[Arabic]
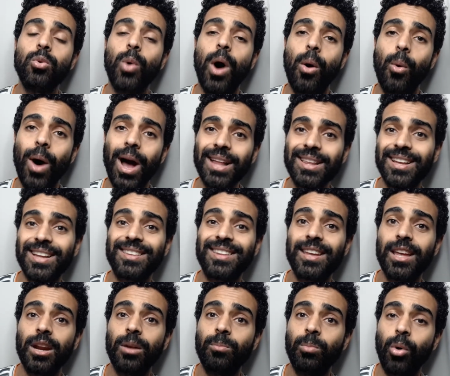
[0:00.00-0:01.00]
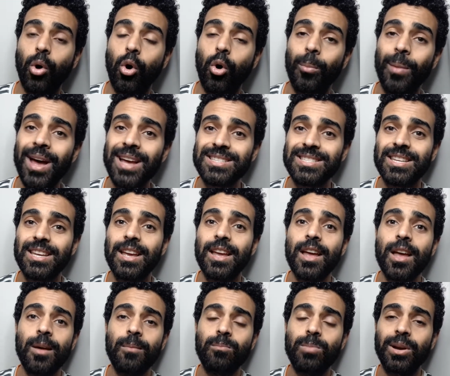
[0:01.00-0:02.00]
وأوقات كتير بخماسي
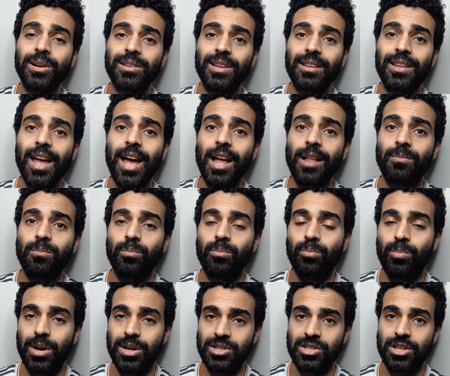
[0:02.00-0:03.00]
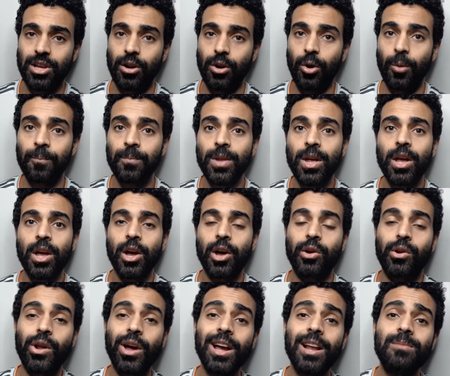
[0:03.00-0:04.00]
بارتداد مارسيلو
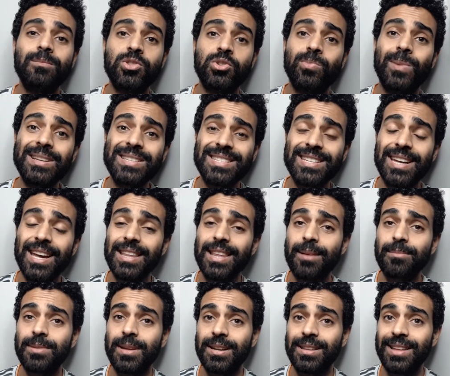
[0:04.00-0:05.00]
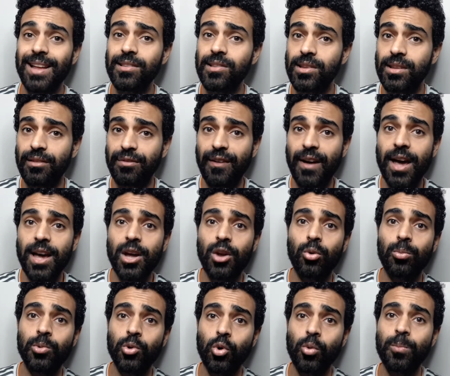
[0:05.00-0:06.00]
الراجل مش بس كده بيرتد دفاعيا
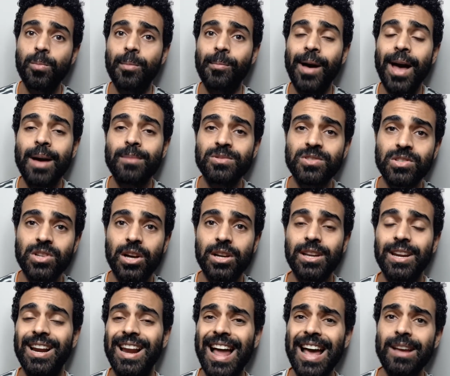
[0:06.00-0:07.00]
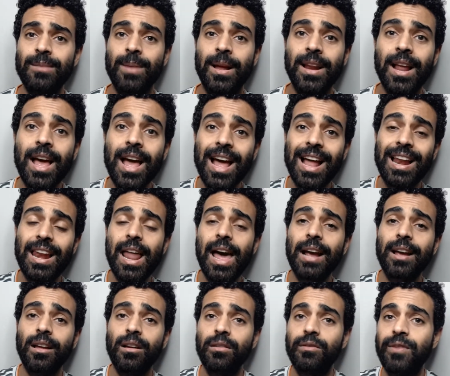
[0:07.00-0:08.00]
وبيقوم بمهام الظهير الايمن
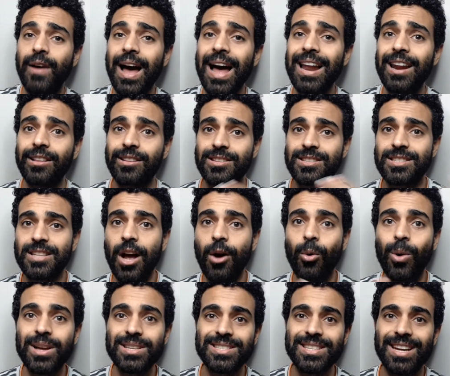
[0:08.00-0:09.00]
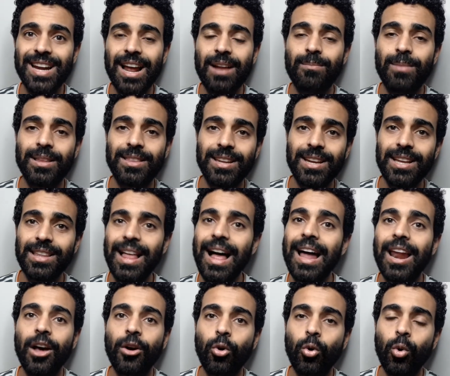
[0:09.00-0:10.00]
لكن في حاله استحواذ ريال مدريد
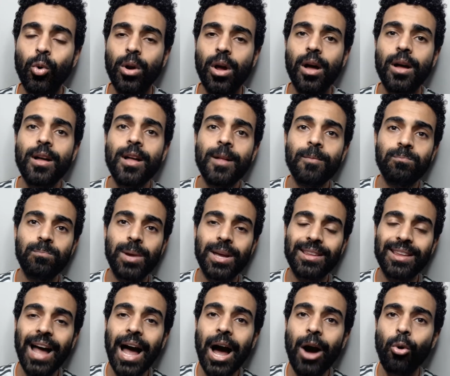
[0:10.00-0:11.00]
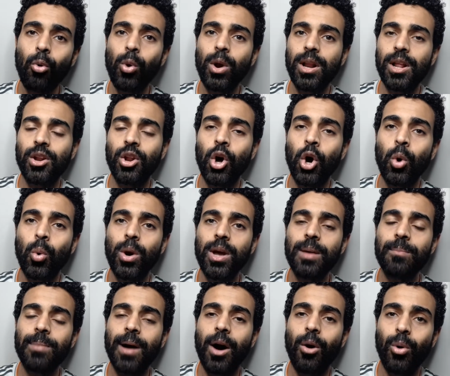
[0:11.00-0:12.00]
على الكوره بيتحول ان هو
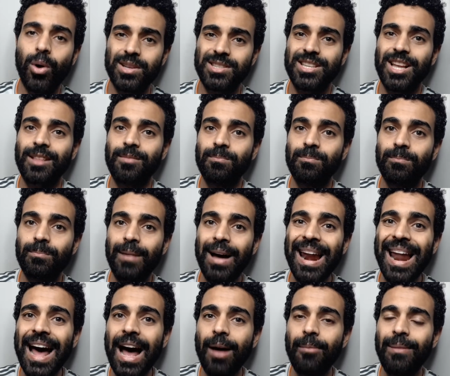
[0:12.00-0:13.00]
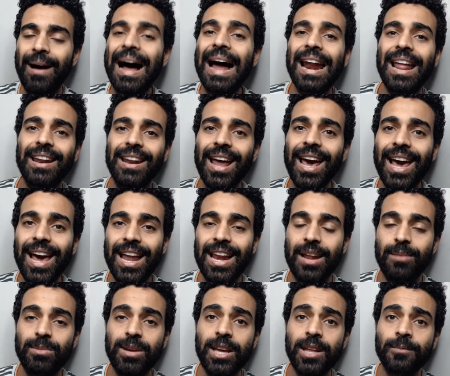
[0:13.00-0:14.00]
يبقى وسط ملعب على الناحيه
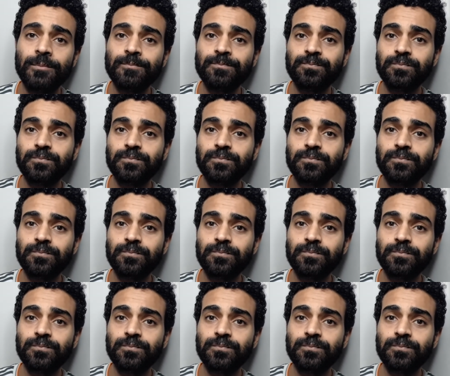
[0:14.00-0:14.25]
اليمين